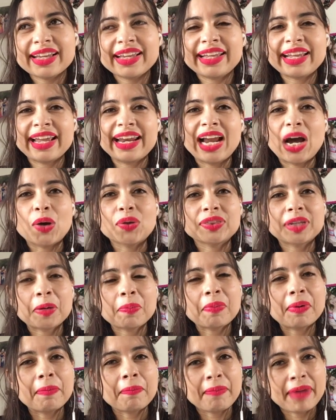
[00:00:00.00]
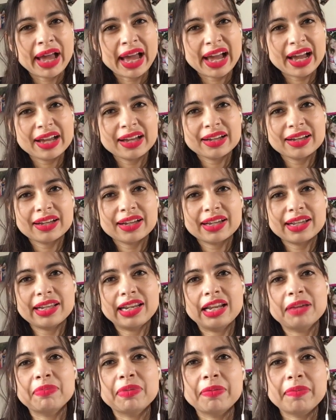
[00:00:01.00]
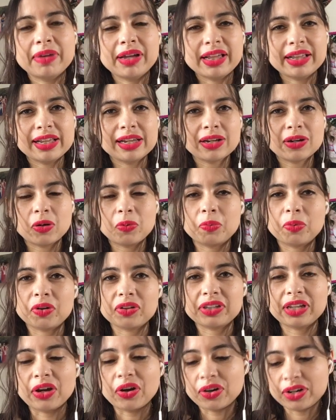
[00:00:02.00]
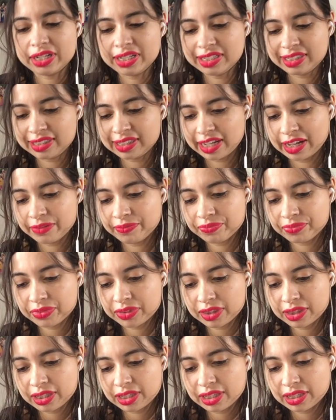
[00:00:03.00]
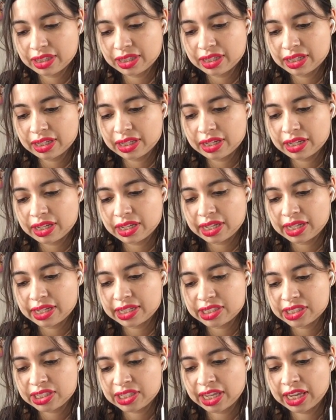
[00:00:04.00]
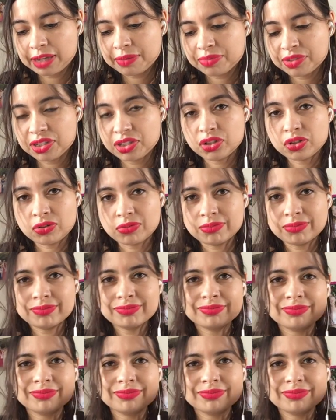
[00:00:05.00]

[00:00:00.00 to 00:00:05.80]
que la otra mamá, la mamá del coprotagonista, Kim Ji-jung,